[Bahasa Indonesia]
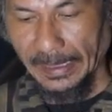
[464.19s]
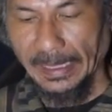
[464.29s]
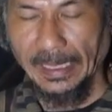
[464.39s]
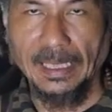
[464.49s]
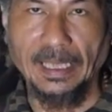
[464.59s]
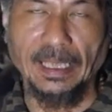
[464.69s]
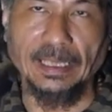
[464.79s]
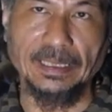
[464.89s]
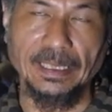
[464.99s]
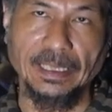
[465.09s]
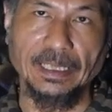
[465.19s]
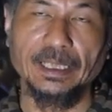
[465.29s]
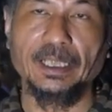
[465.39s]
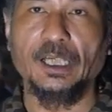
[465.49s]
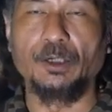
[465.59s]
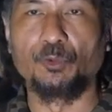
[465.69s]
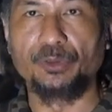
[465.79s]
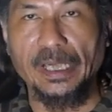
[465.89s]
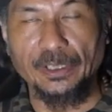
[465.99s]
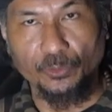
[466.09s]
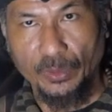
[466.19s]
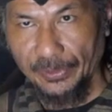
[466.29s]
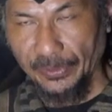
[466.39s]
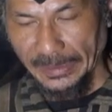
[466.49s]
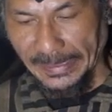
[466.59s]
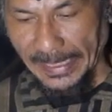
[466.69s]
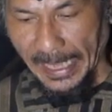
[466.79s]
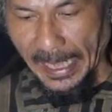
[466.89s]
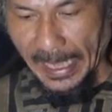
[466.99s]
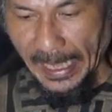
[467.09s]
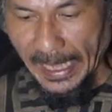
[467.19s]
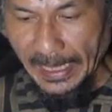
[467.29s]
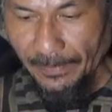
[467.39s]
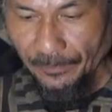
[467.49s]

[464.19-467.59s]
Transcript: Nah, ini kemudian juga setia,